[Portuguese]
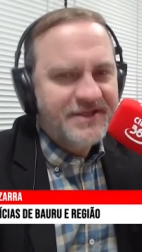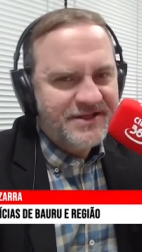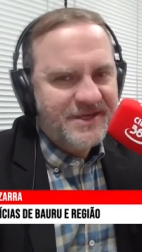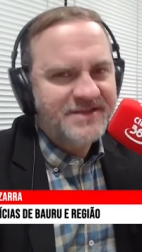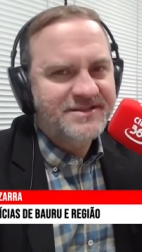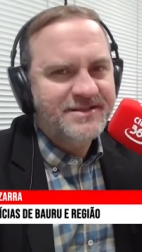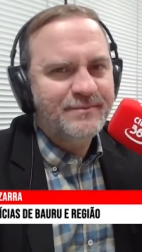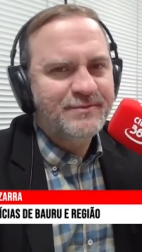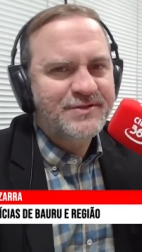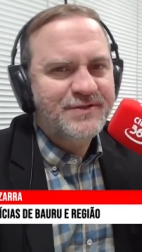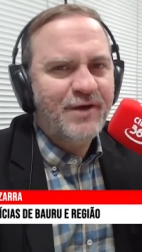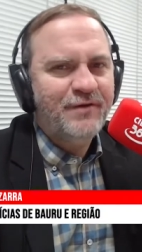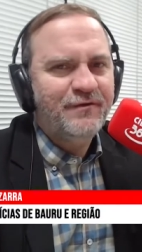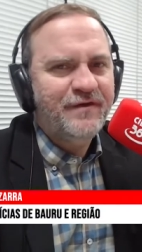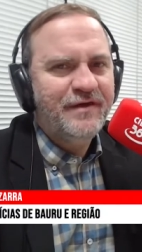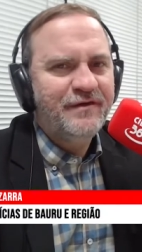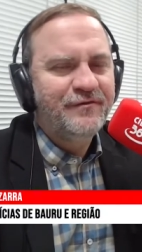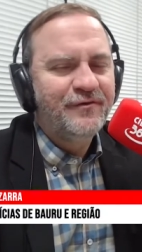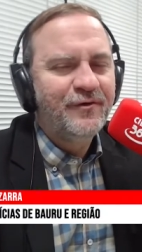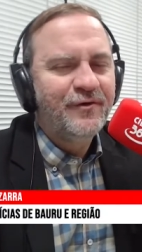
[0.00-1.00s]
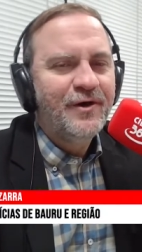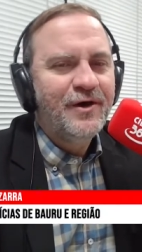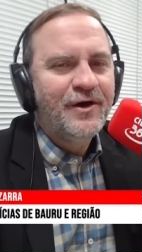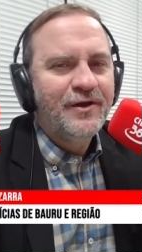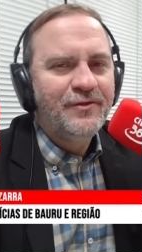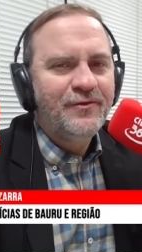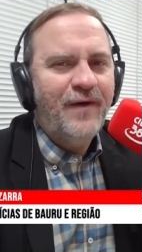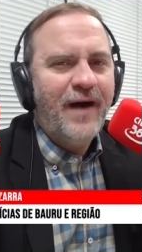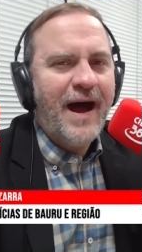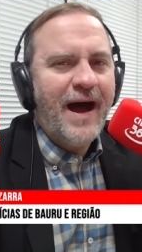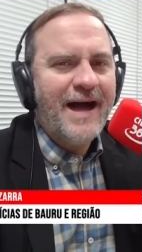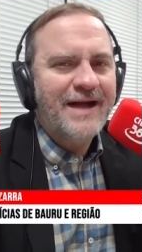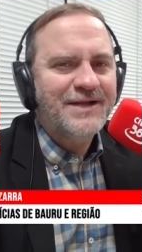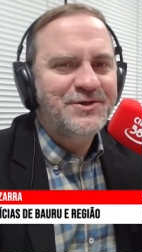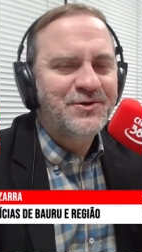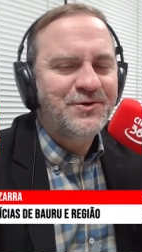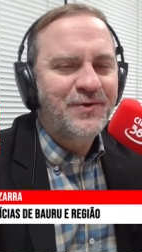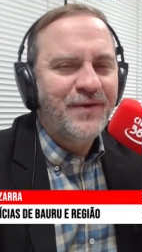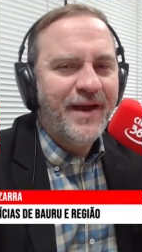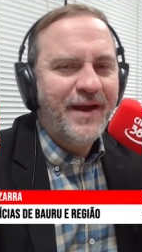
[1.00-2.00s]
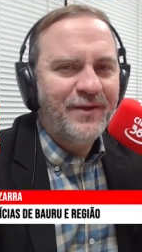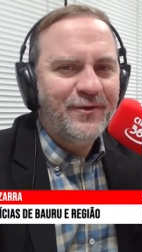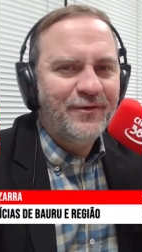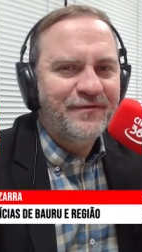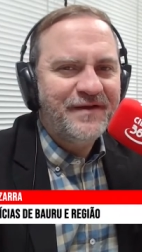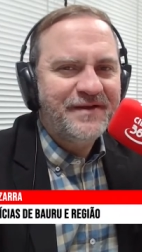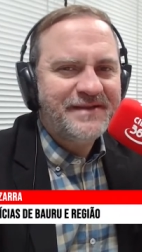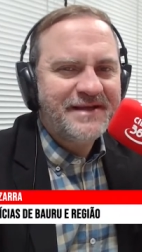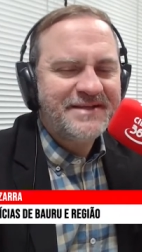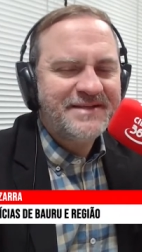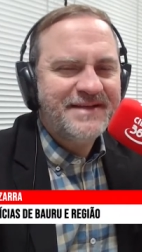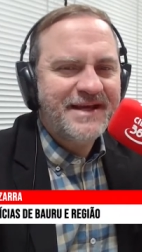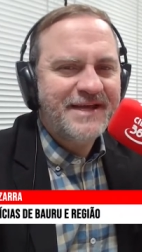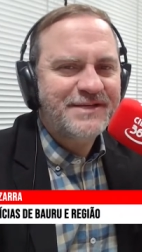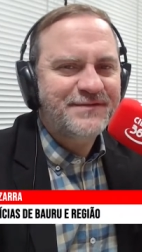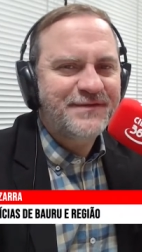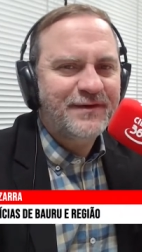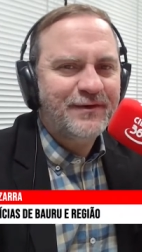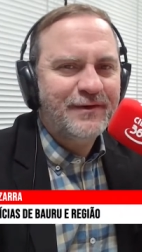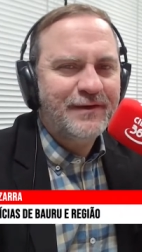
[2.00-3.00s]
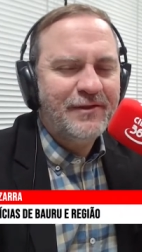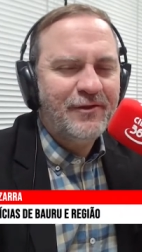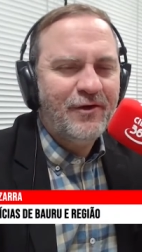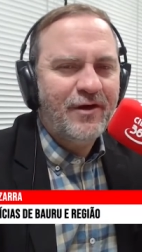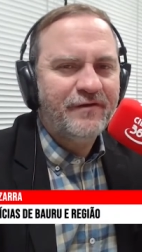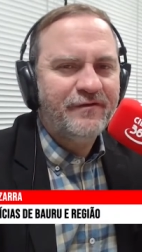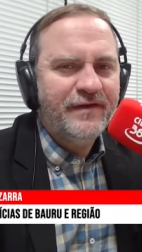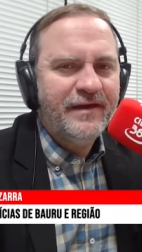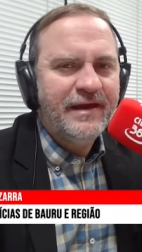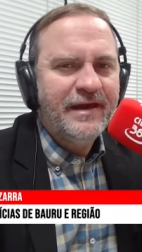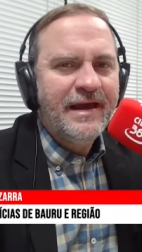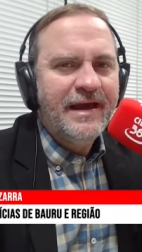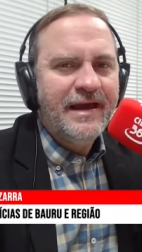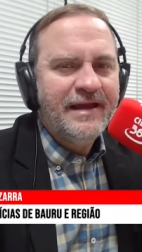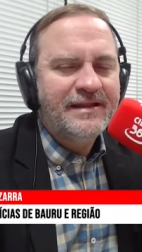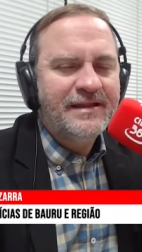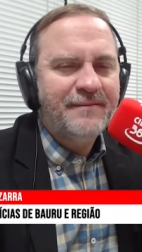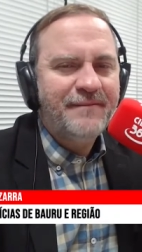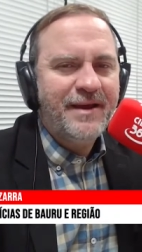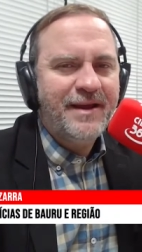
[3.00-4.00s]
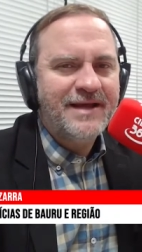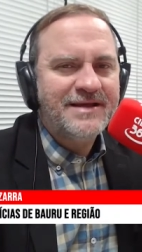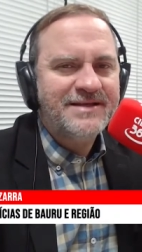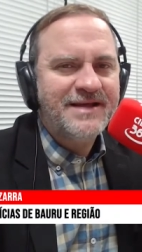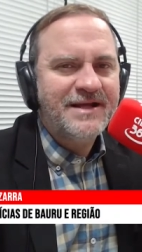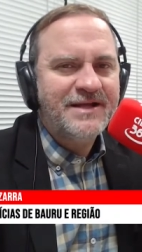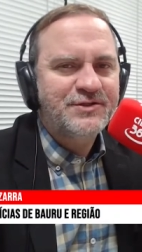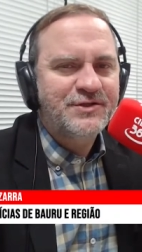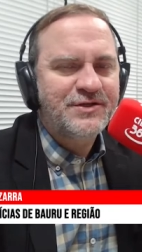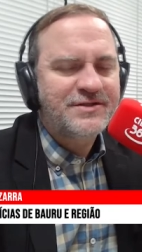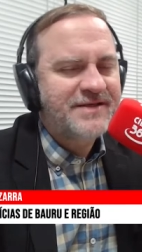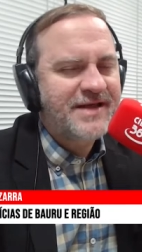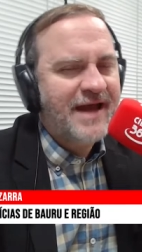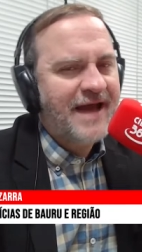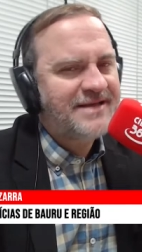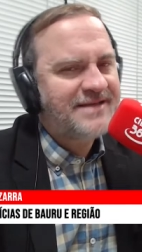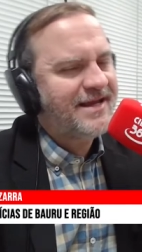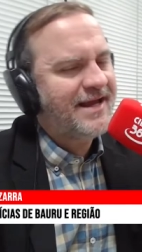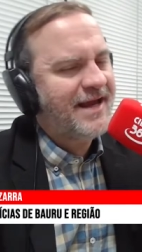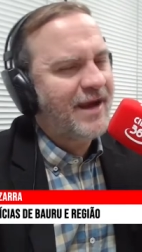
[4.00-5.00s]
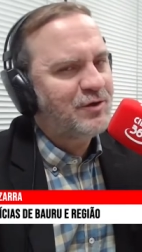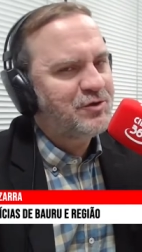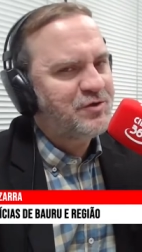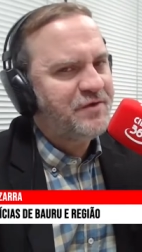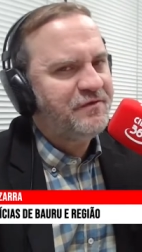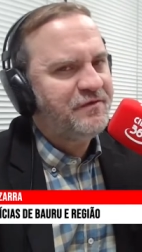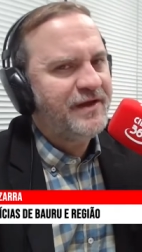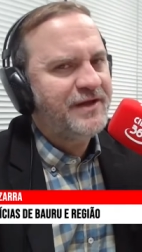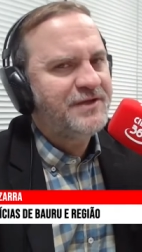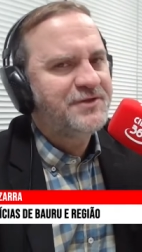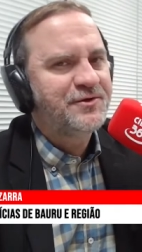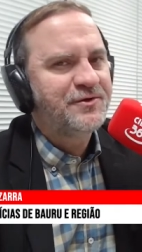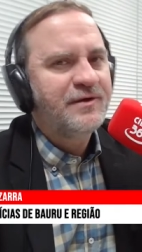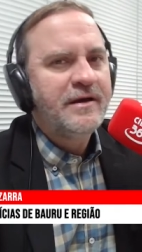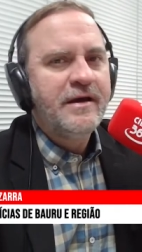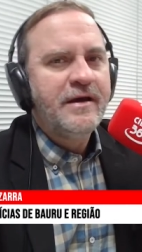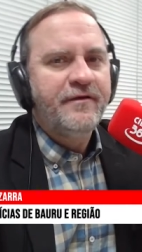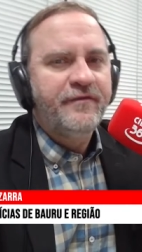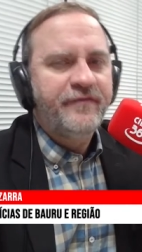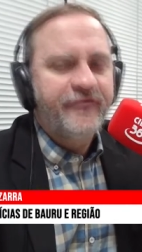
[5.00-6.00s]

Já estamos ao vivo no rádio em 96,9 e também nas redes sociais em áudio e vídeo,